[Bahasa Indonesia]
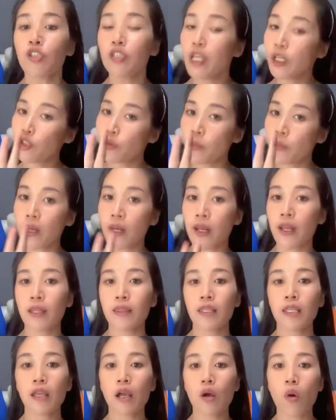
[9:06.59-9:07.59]
dia cuma ada
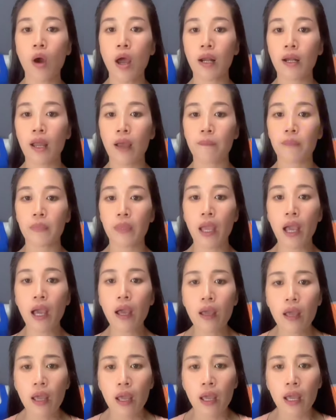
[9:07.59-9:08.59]
tiga warna
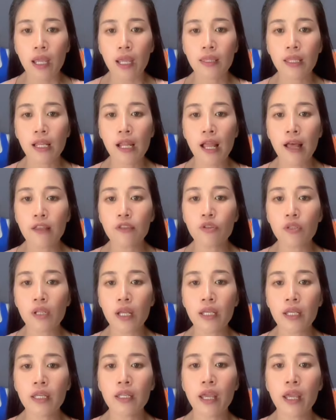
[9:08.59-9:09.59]
ya kita lanjut
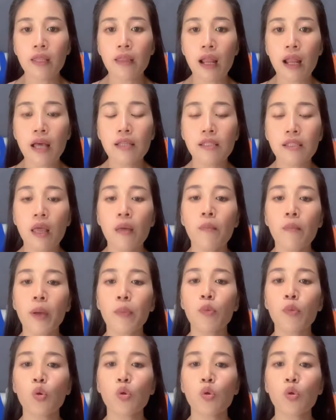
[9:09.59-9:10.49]
lagi di etalase 41